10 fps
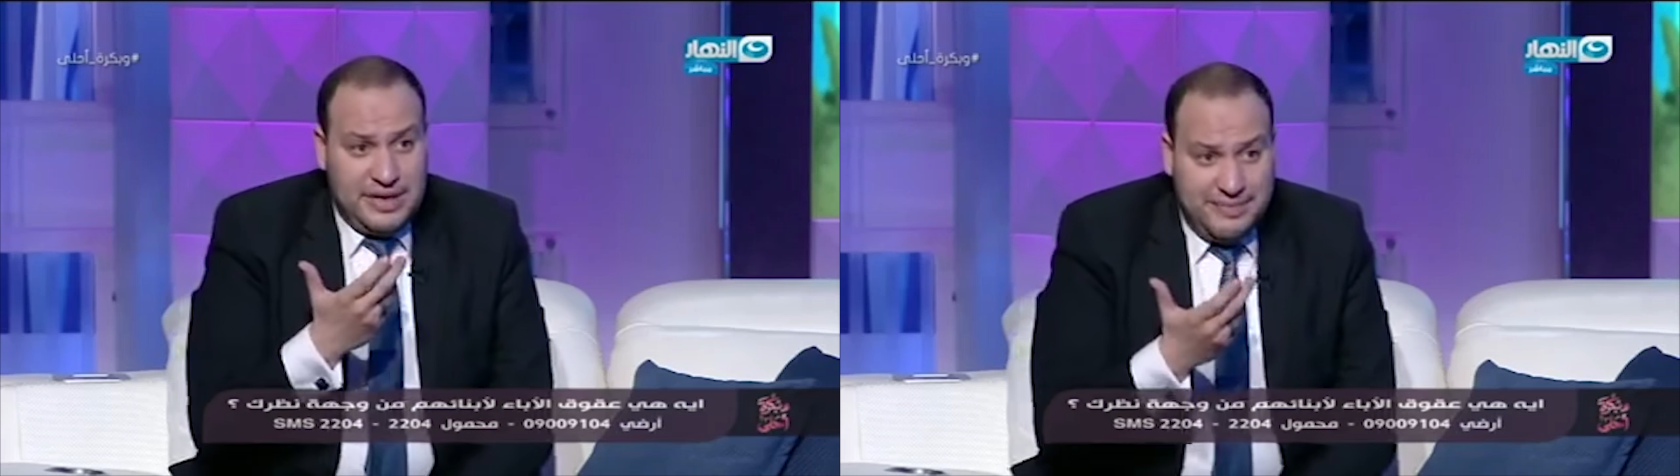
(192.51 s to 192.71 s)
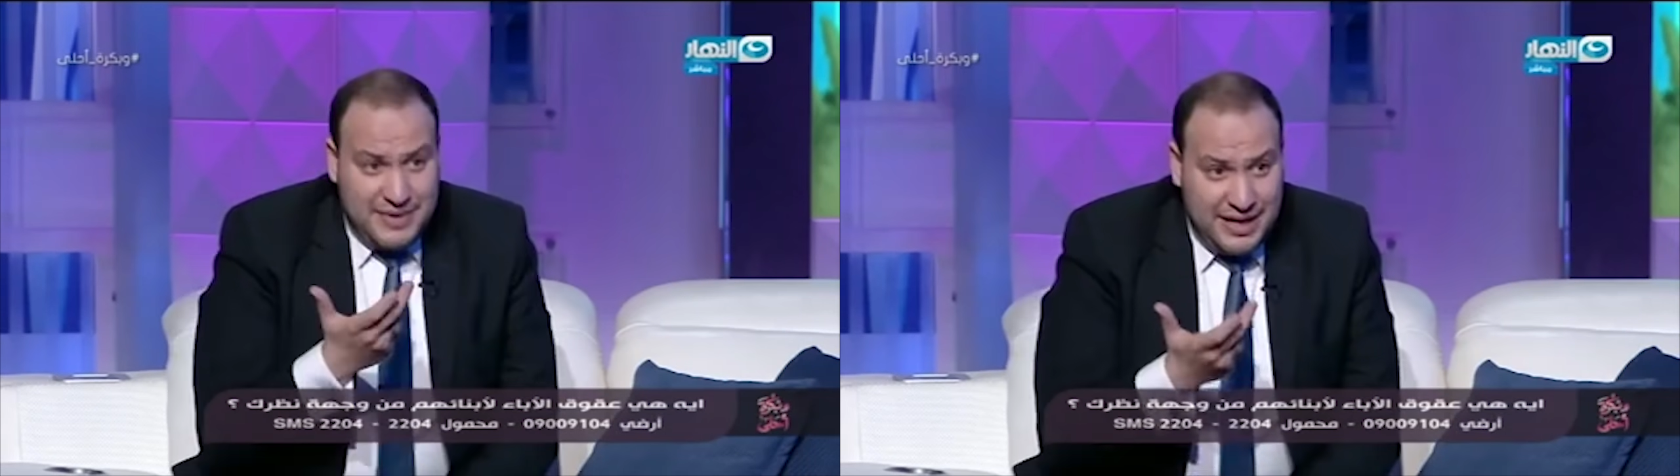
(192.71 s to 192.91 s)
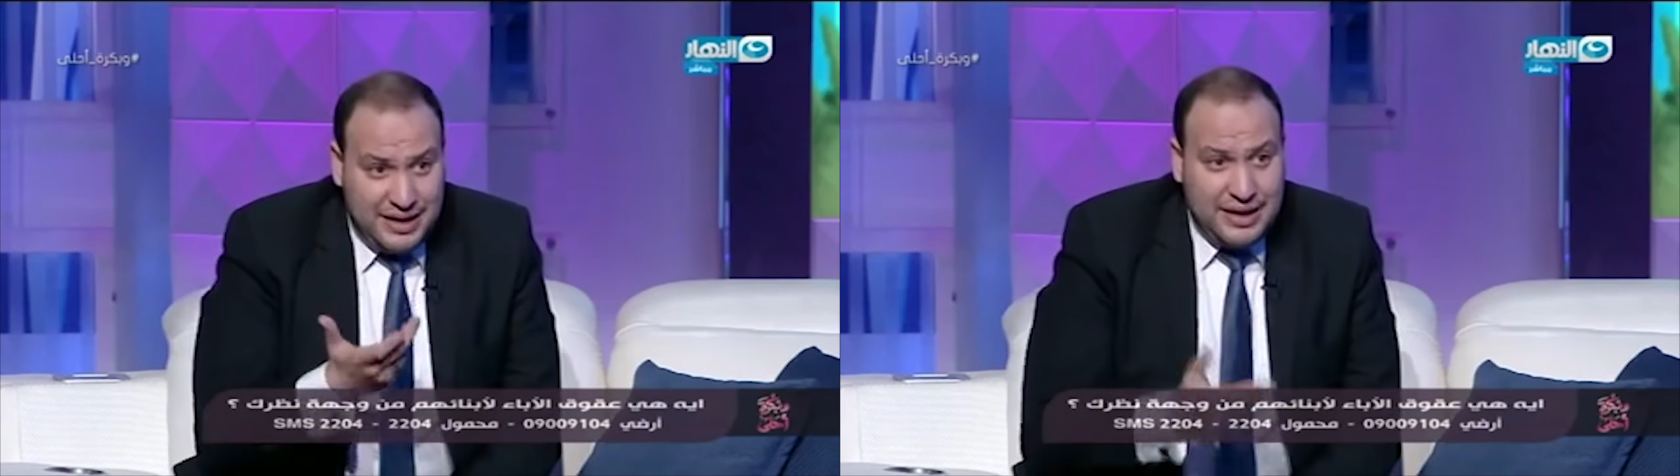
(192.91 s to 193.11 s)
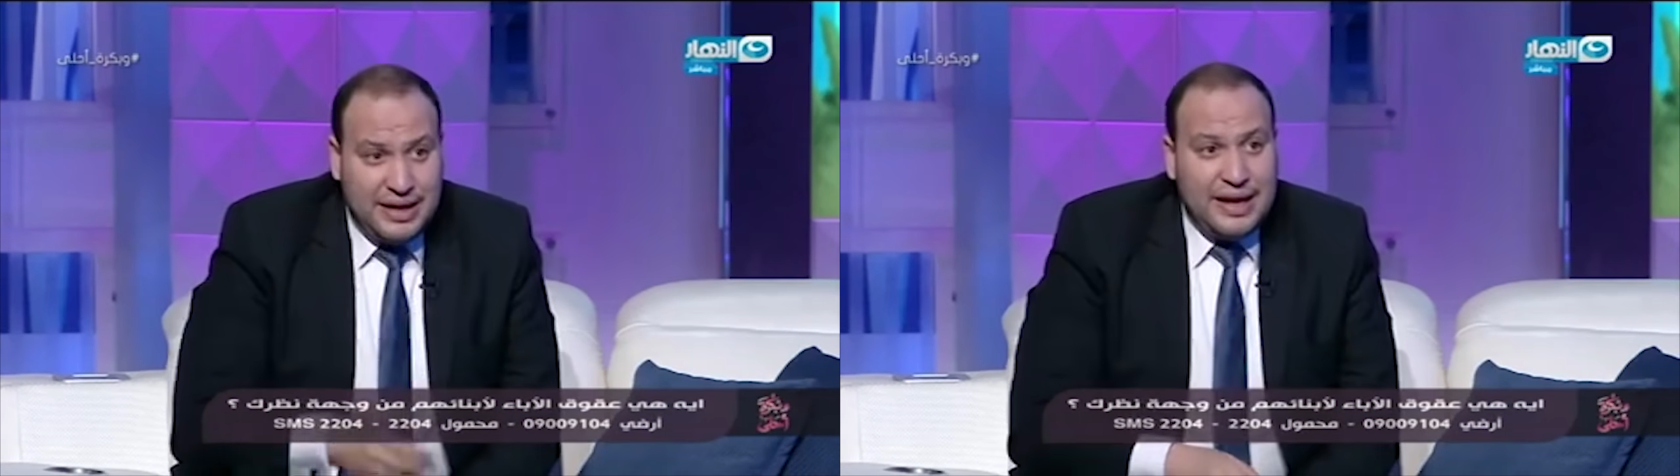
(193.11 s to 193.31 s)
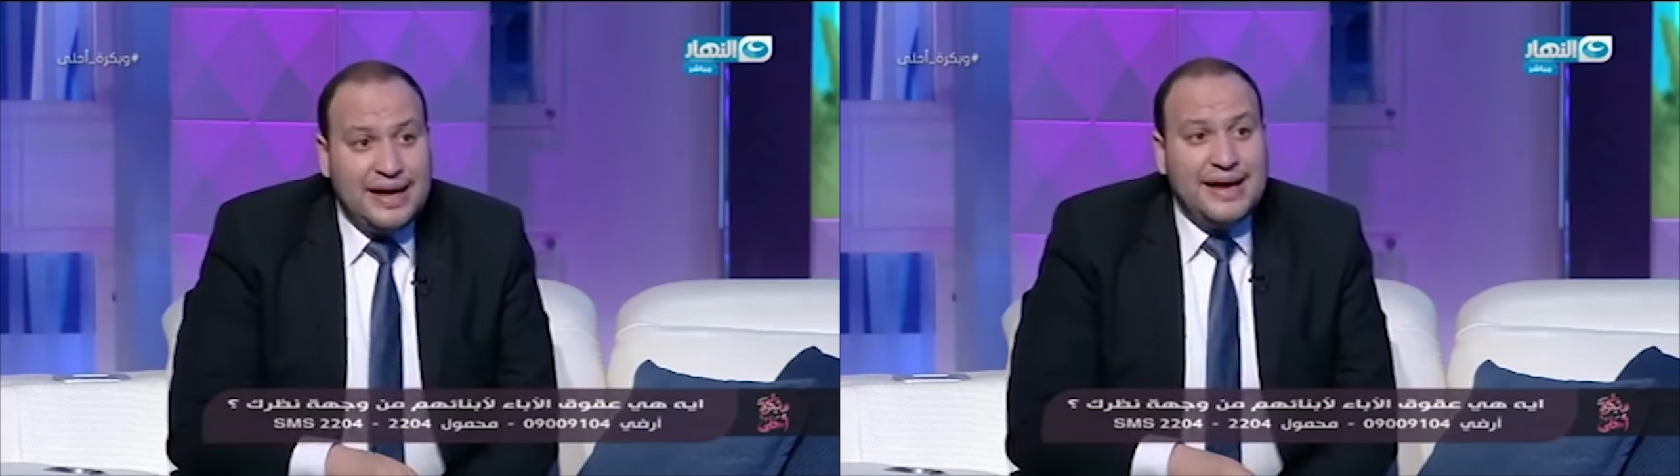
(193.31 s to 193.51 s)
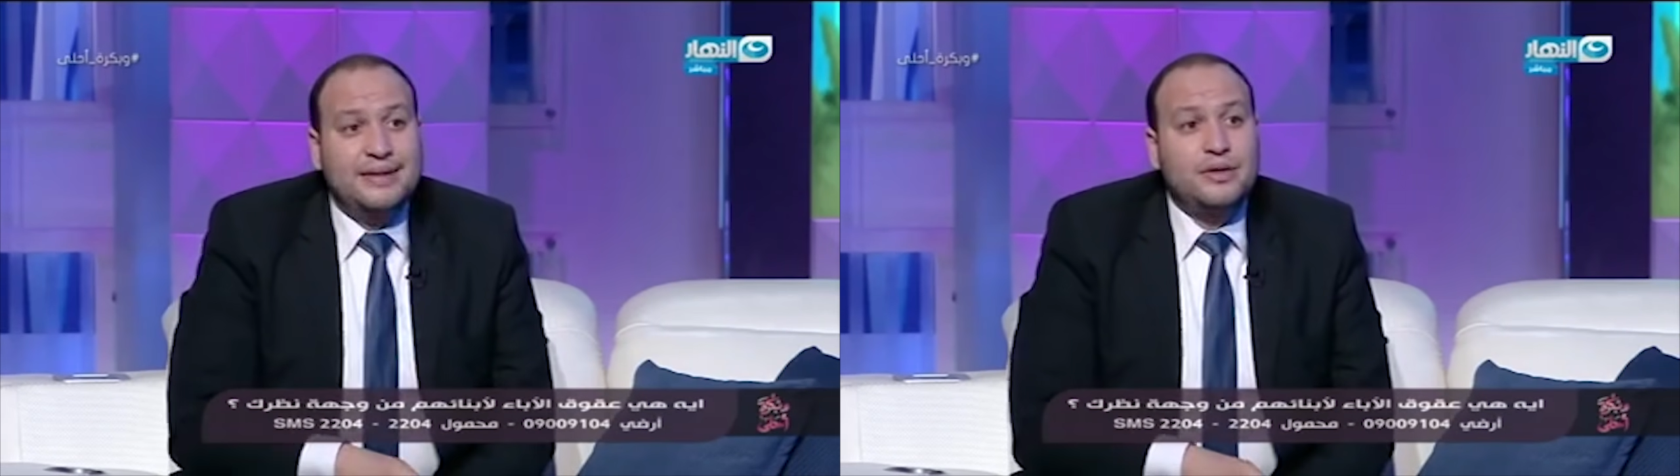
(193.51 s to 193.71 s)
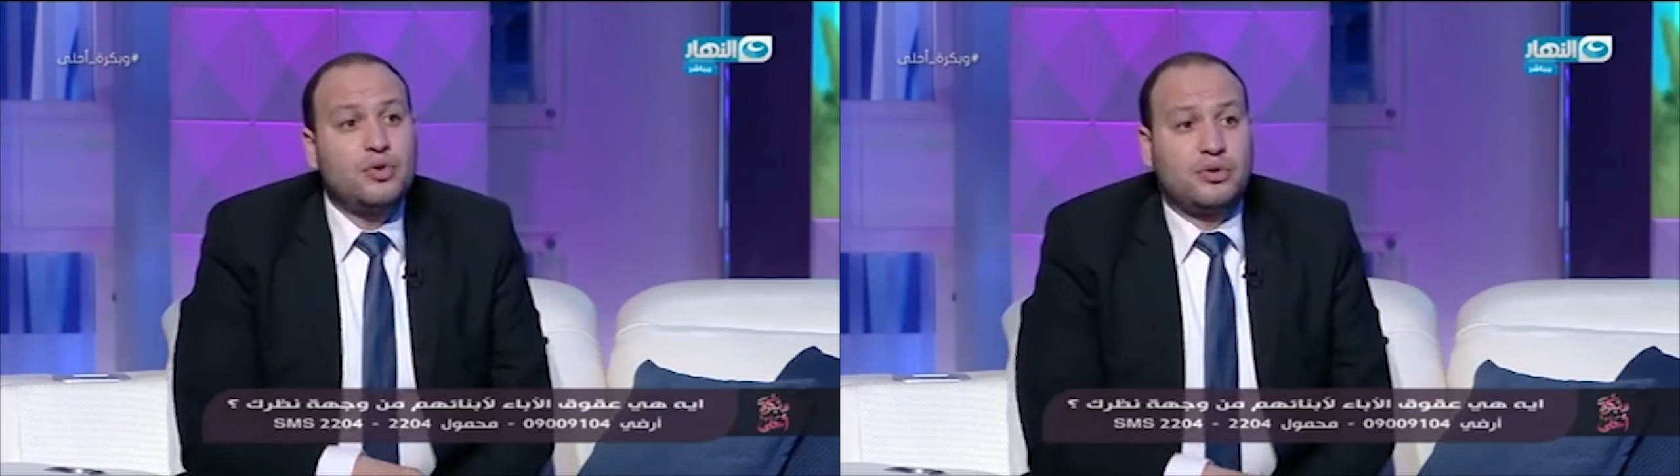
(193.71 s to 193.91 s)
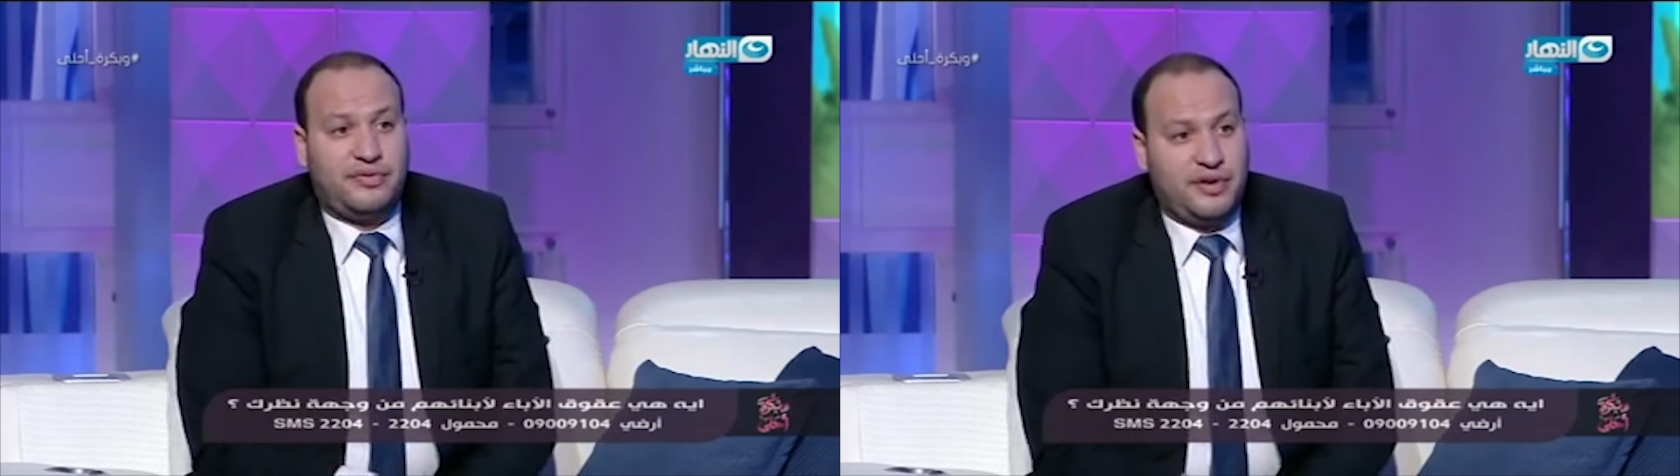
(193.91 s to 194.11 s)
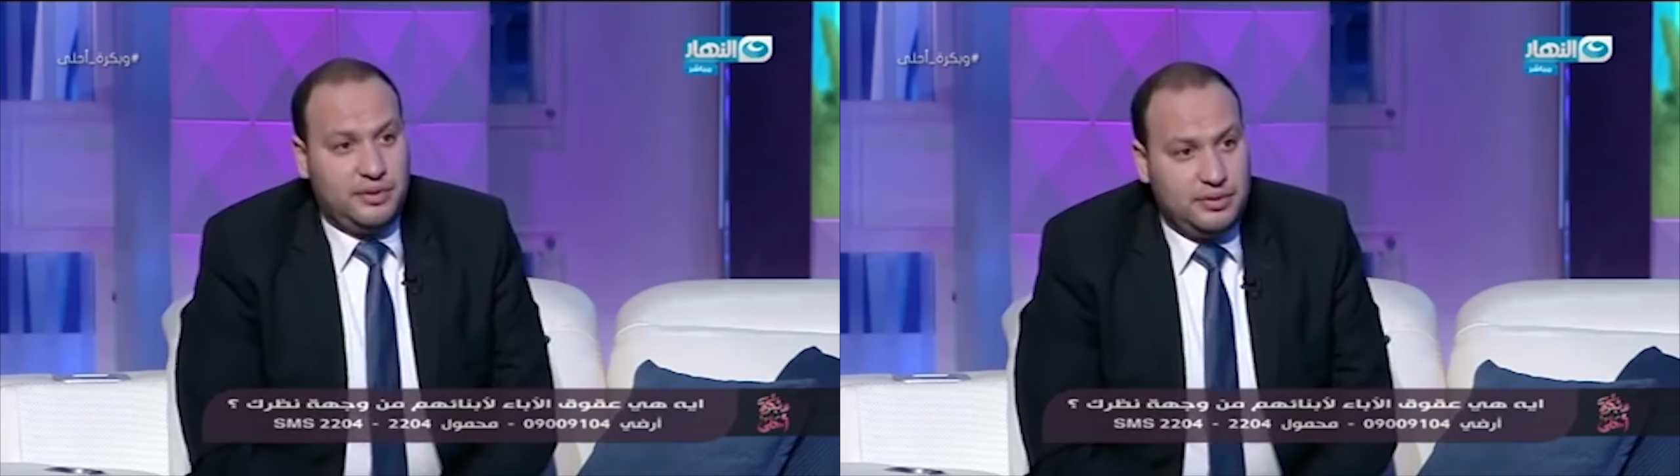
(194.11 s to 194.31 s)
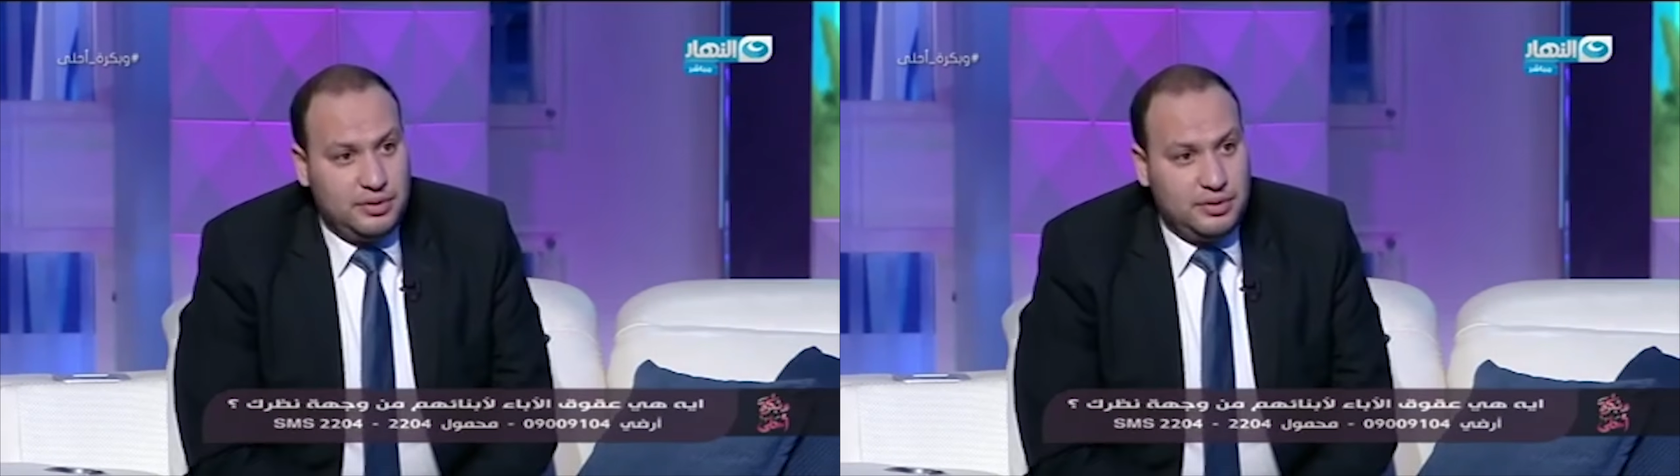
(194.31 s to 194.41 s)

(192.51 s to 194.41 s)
لميا لا ياتي صدفه